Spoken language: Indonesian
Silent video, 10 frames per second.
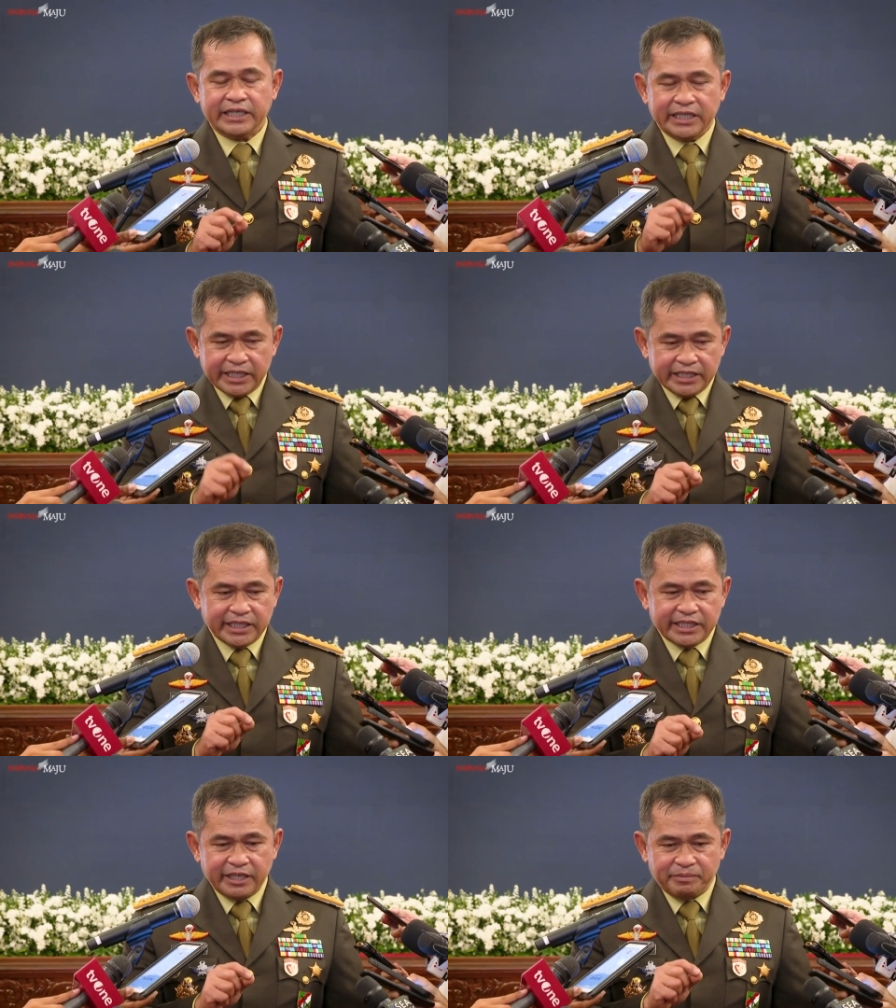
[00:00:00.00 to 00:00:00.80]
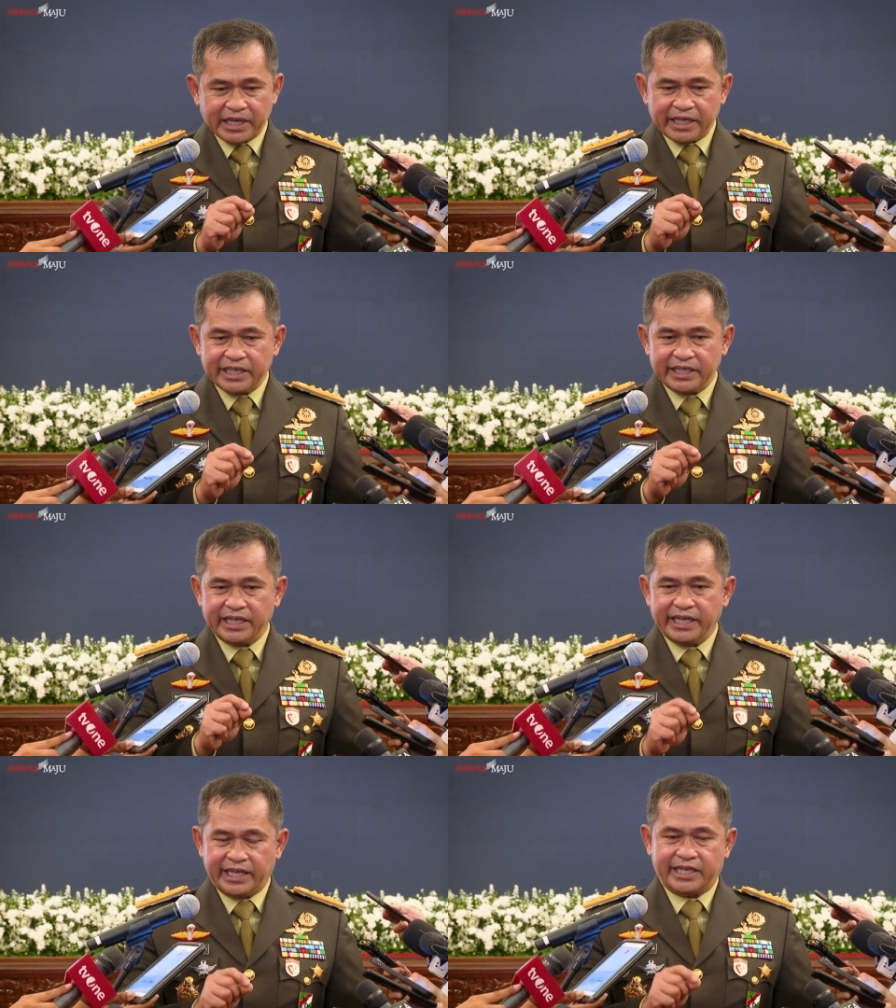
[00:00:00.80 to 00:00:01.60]
Intinya dari perang
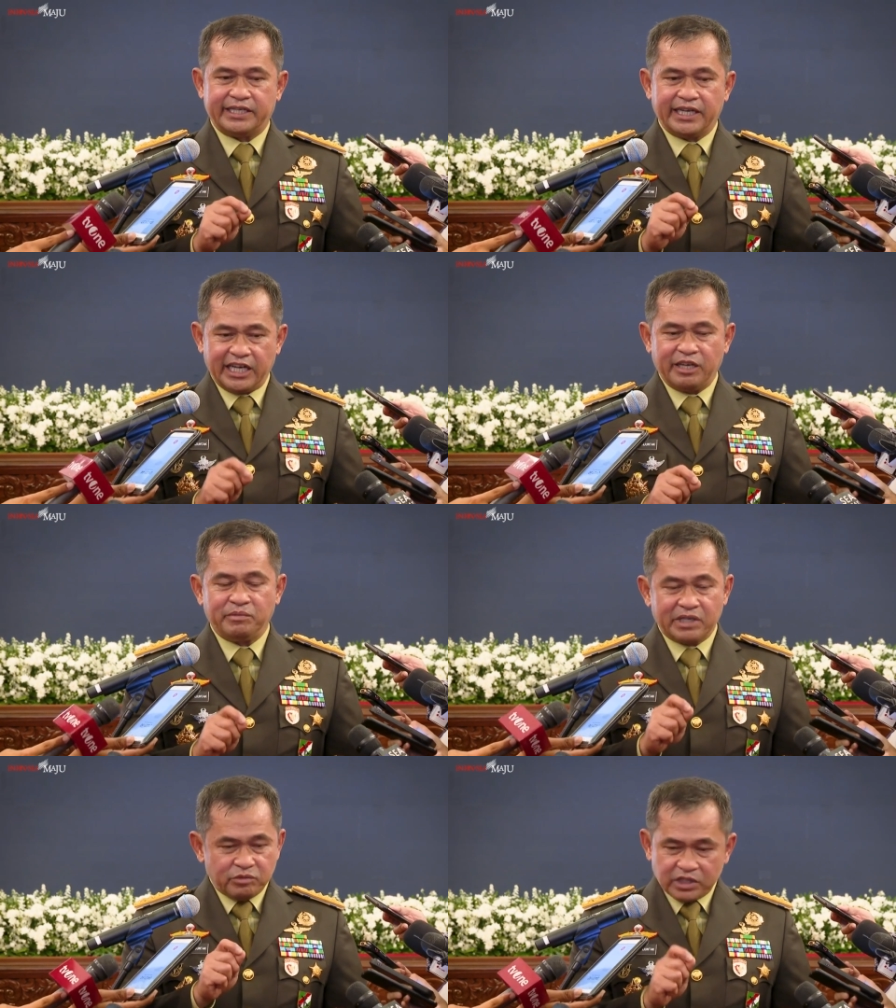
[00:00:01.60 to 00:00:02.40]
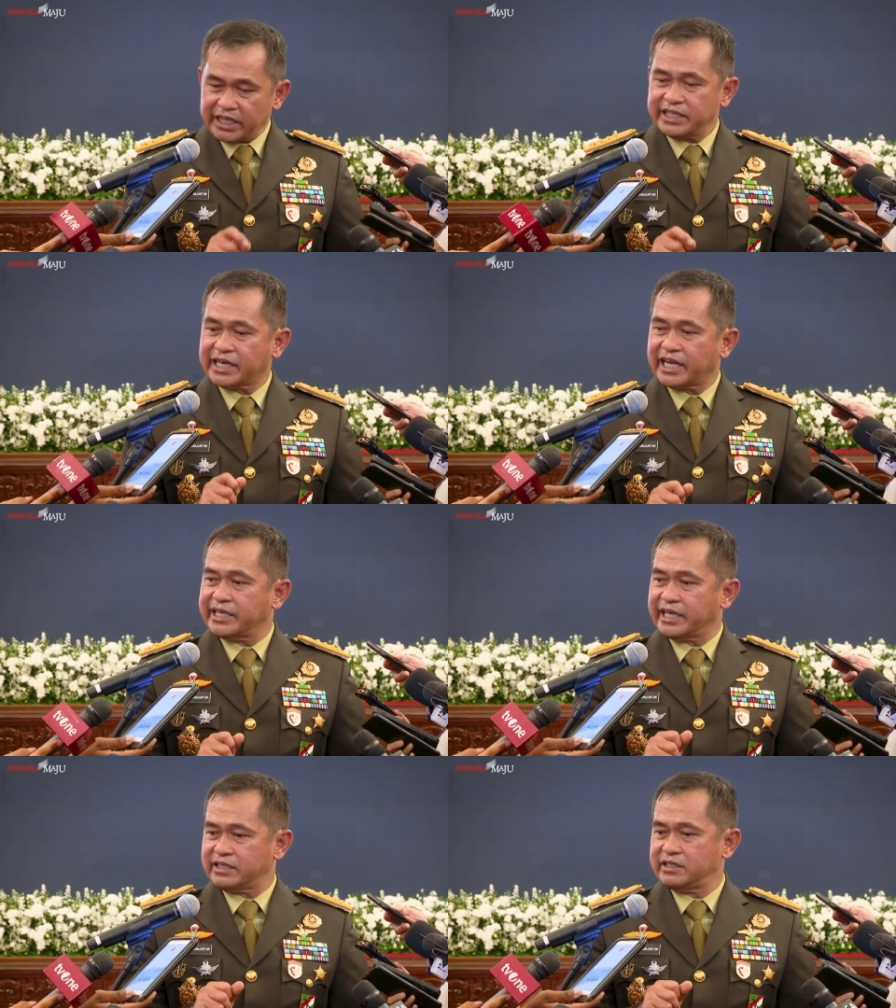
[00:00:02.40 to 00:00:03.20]
gerilya adalah merebut hati
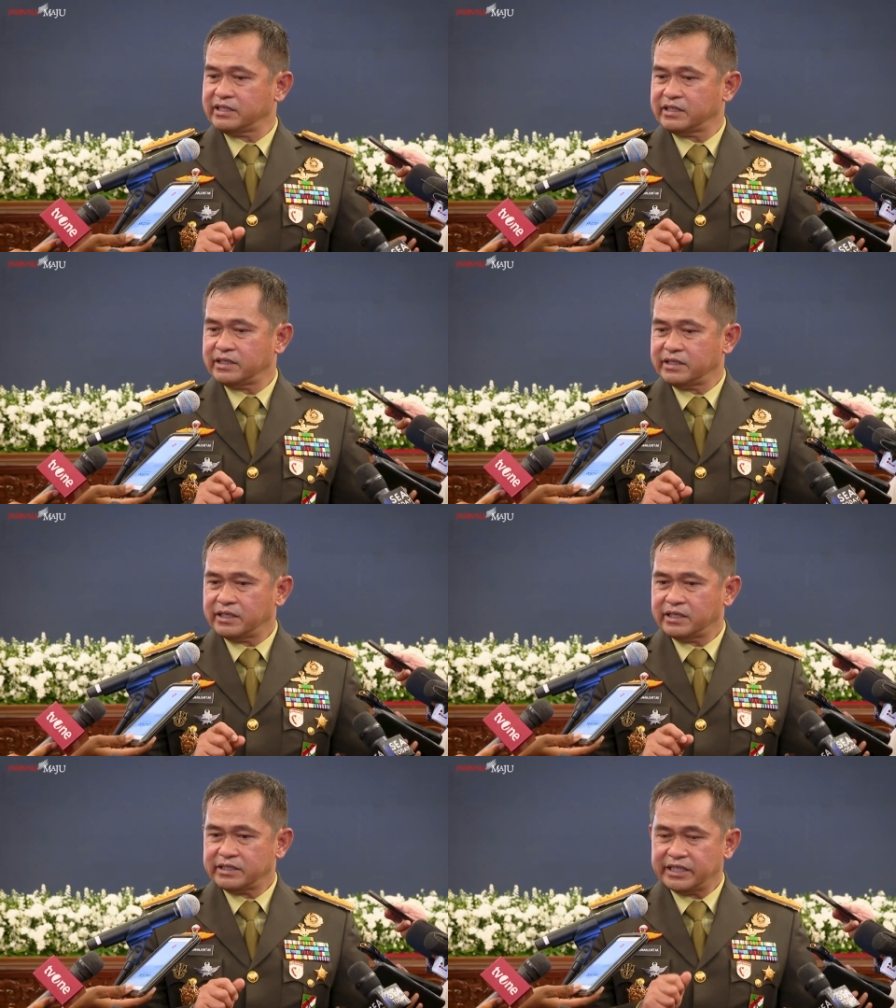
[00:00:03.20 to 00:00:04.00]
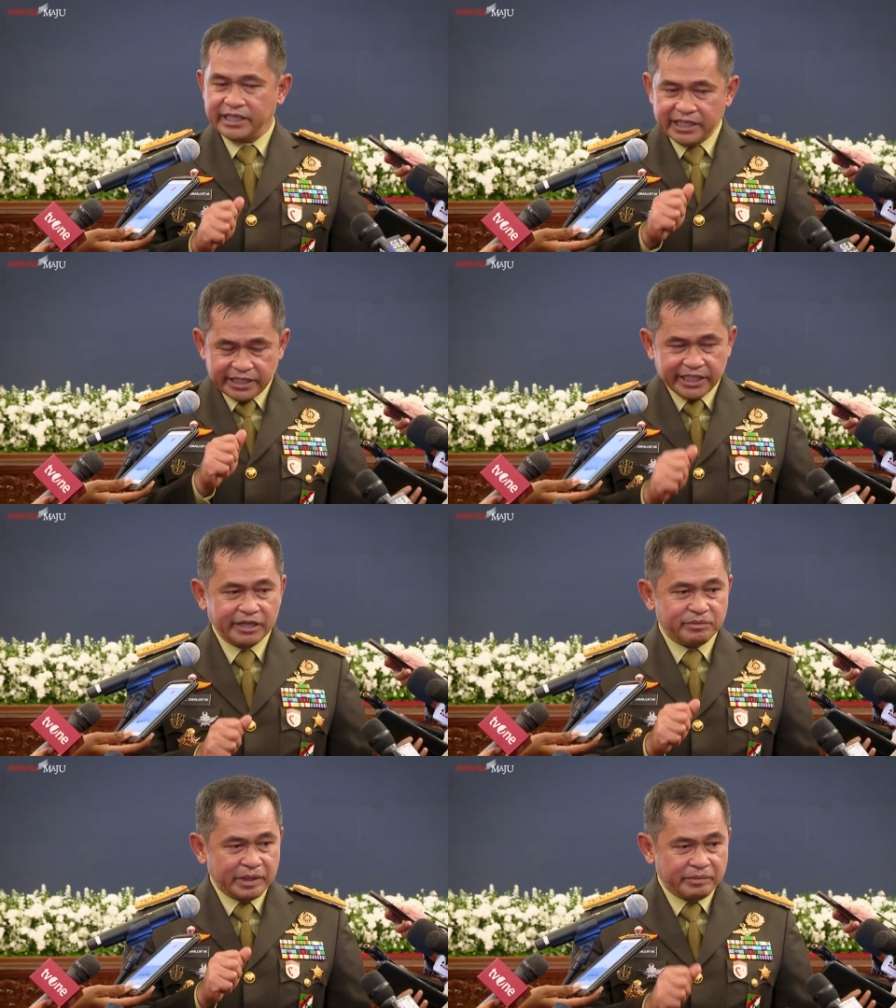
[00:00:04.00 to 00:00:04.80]
rakyat jadi ini
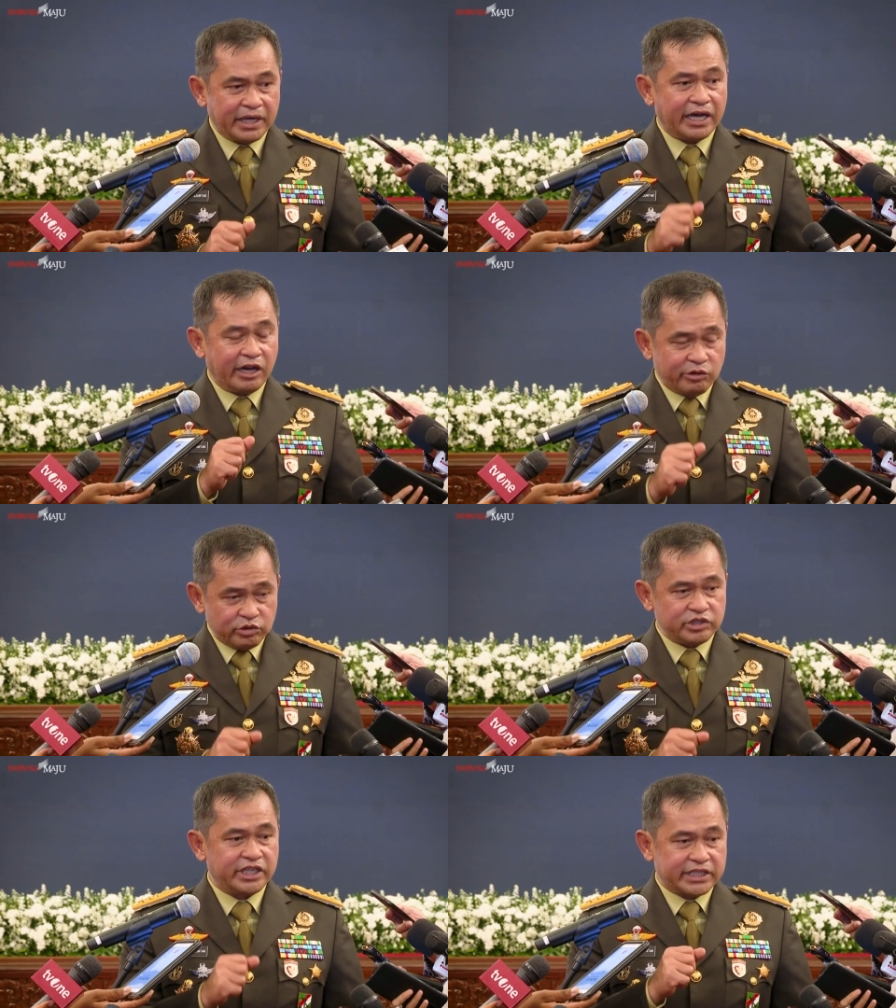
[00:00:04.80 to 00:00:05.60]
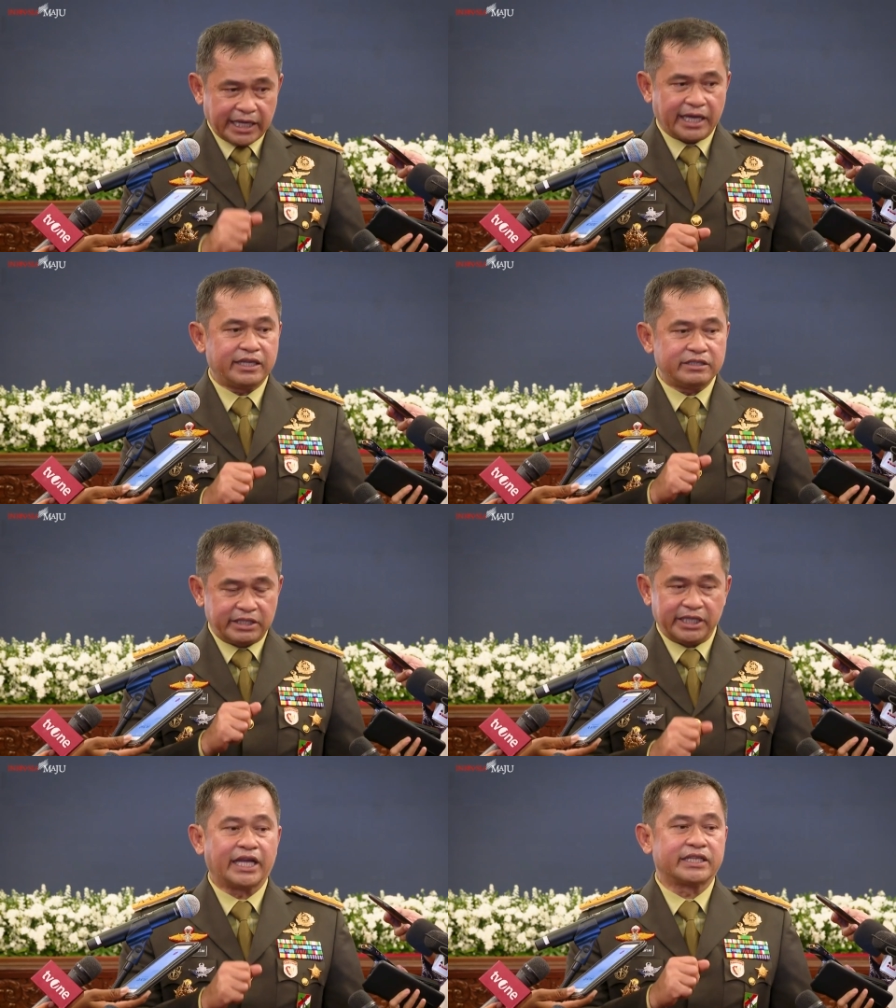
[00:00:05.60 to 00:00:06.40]
yang memang harus kita
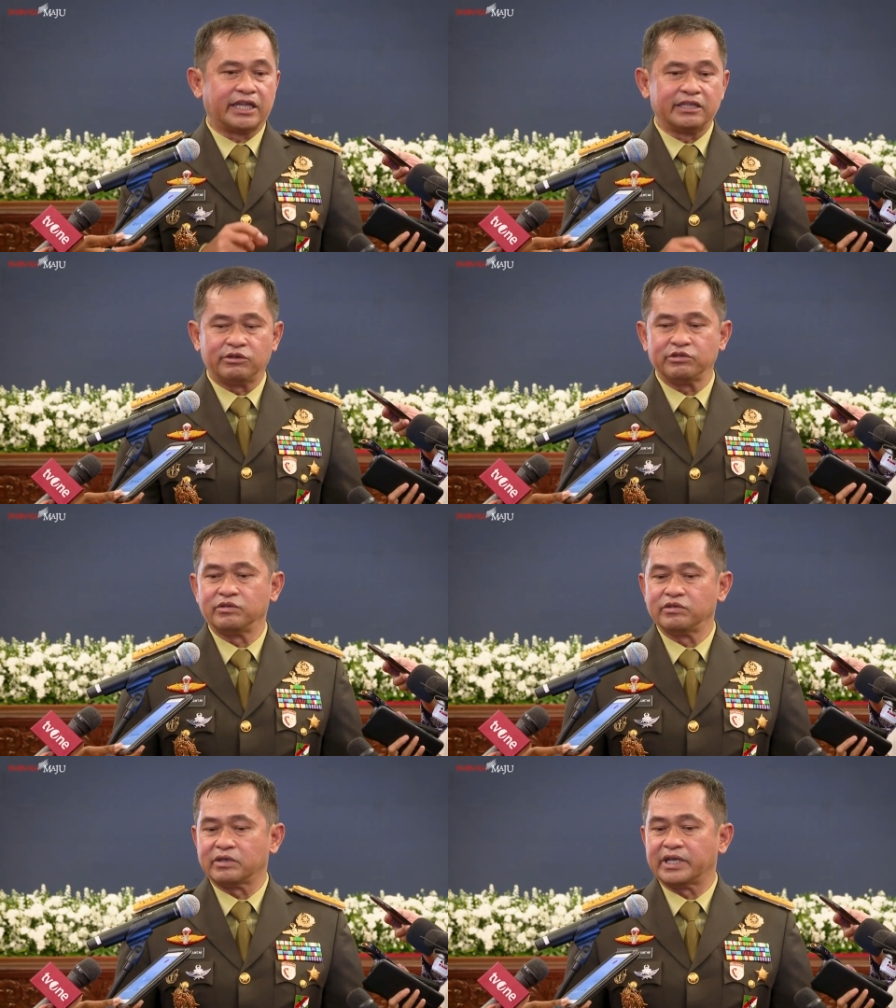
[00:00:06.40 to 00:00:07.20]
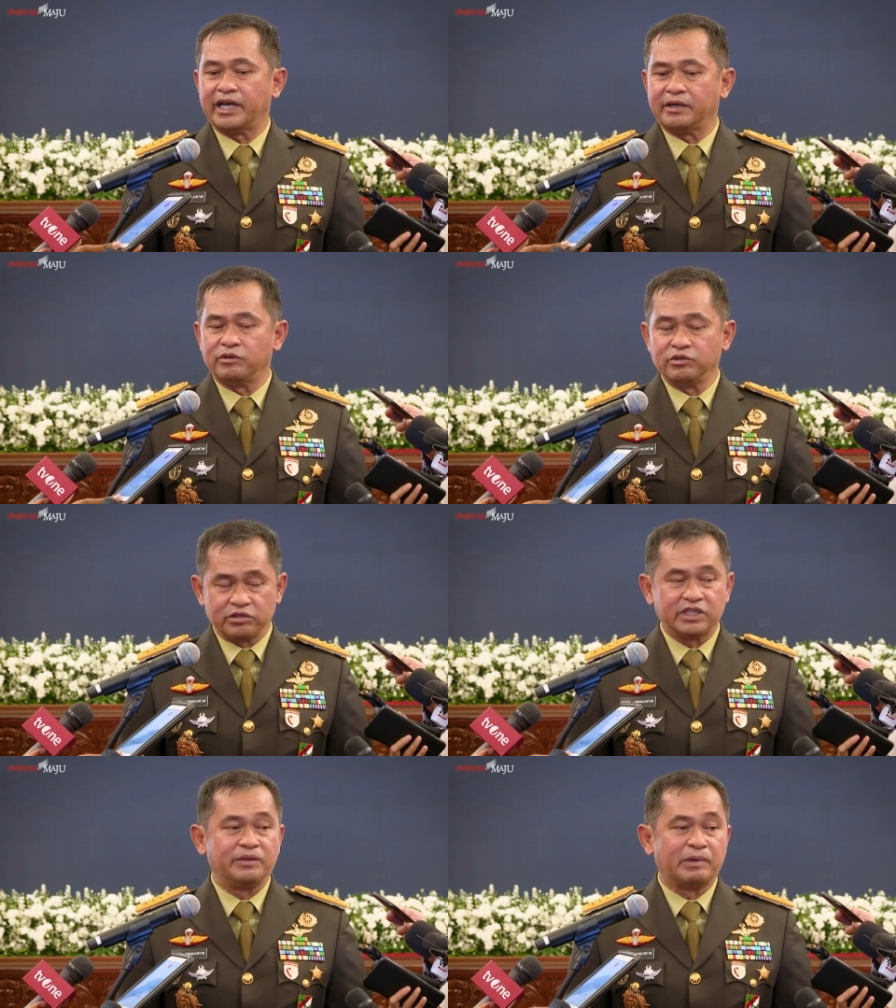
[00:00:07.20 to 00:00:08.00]
tingkatkan terus untuk yang
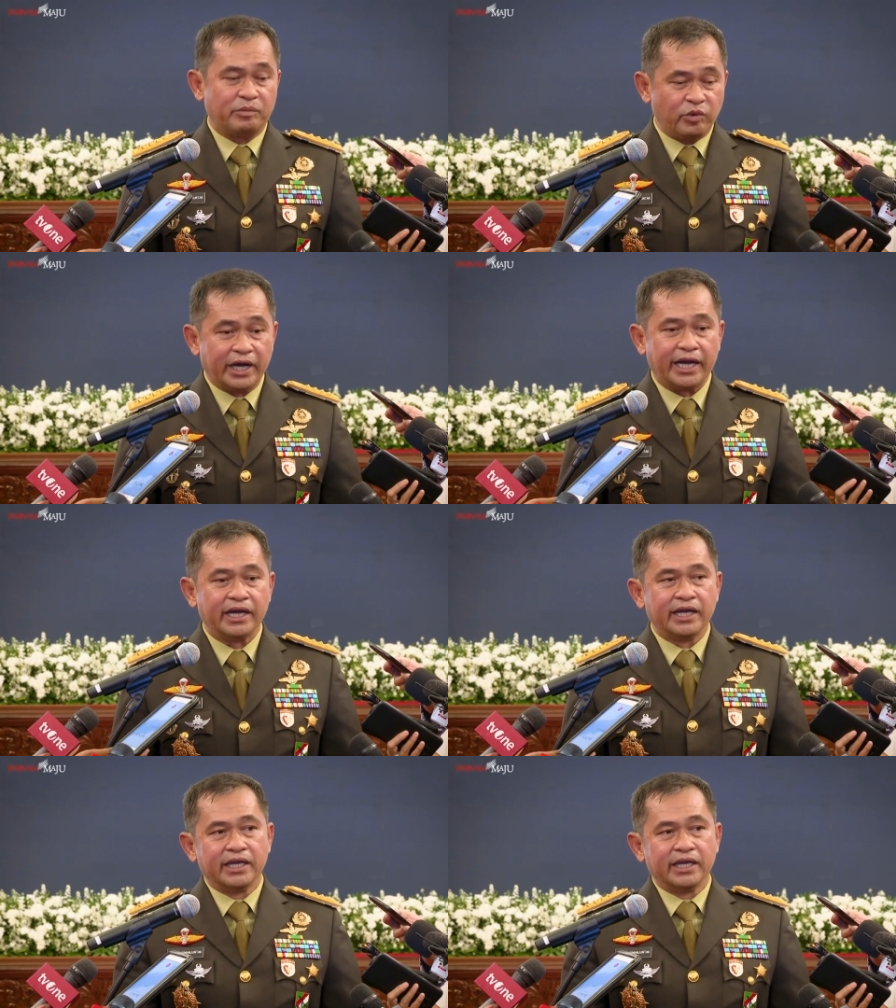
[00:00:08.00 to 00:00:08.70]
khususnya di Papua.